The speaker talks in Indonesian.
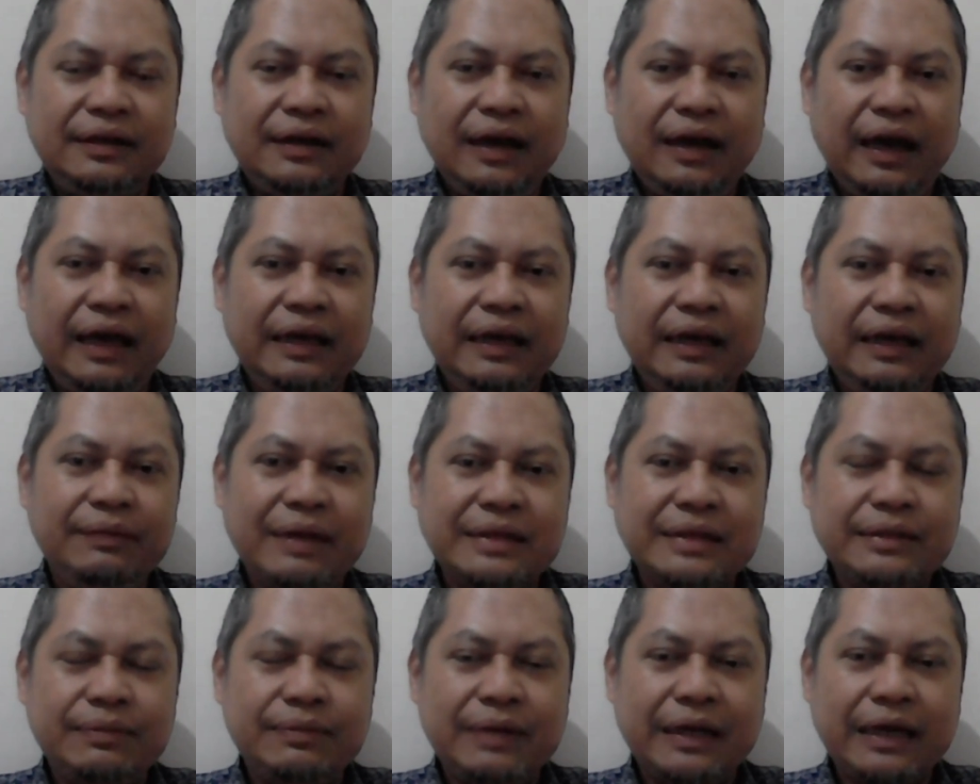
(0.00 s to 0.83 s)
nah, ini
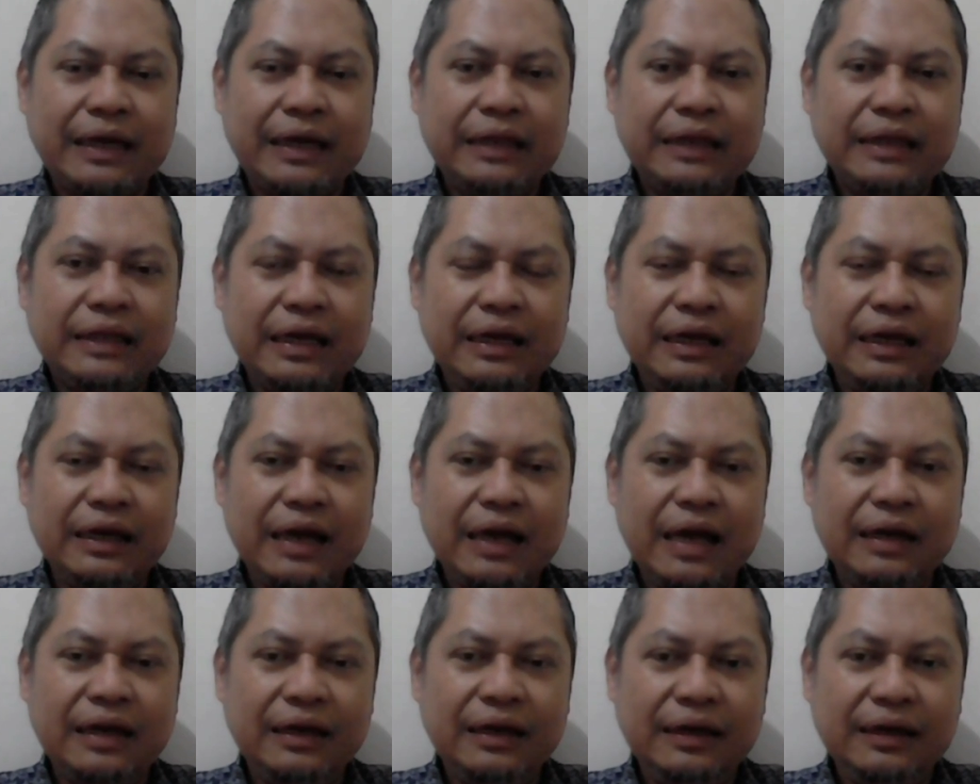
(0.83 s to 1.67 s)
masih berkaitan
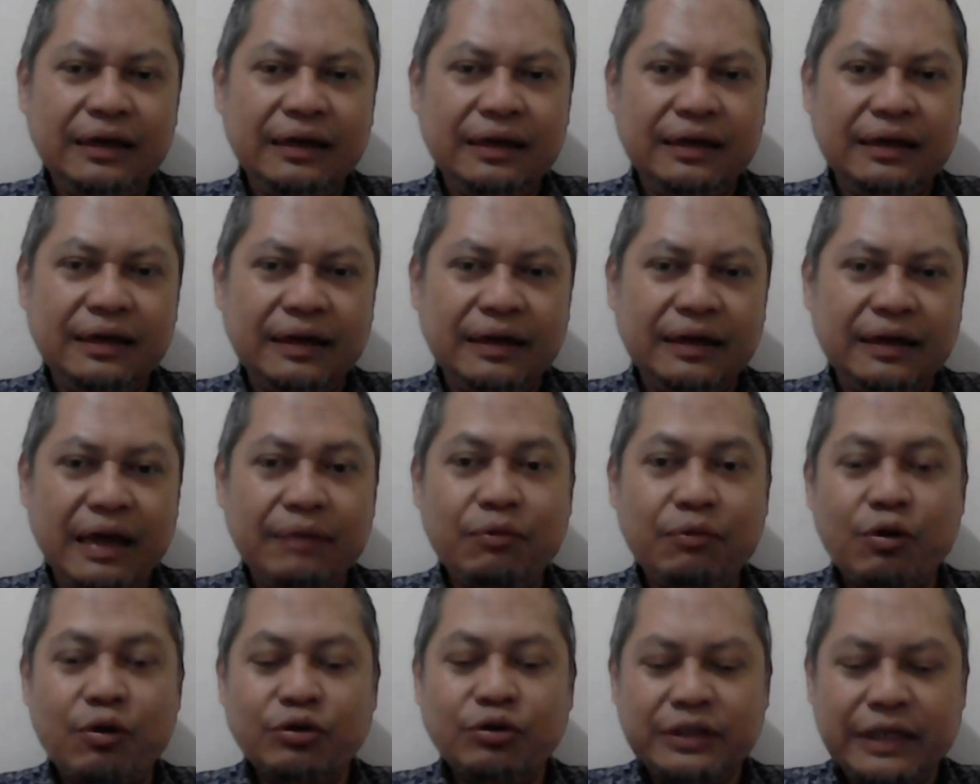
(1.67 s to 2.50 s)
dengan
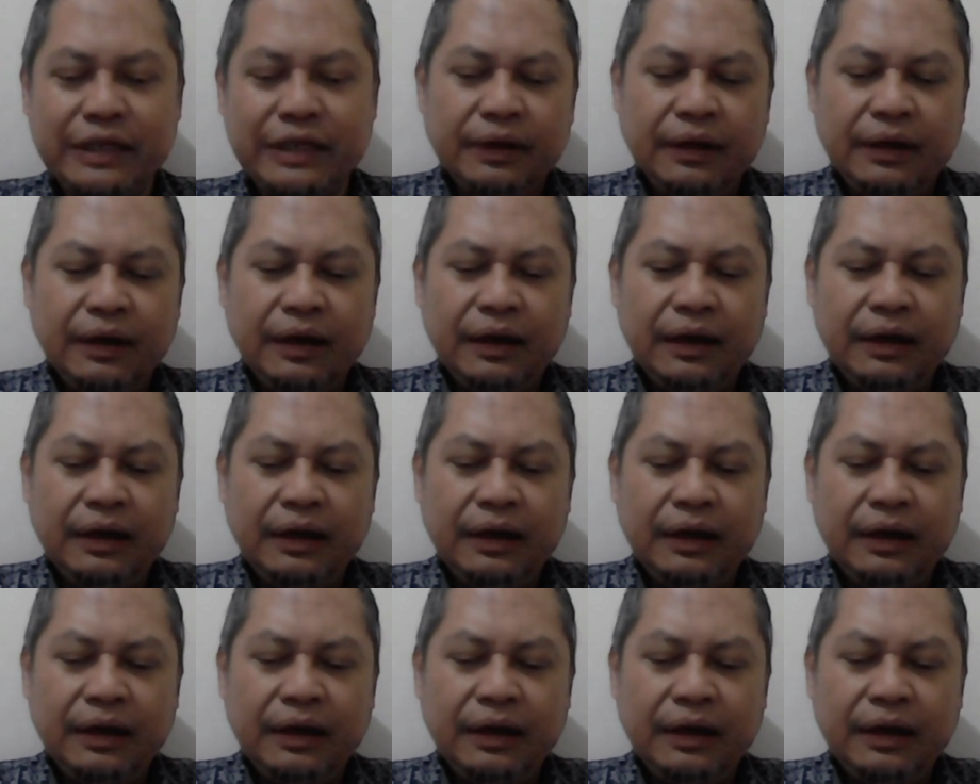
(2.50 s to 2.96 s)
emosi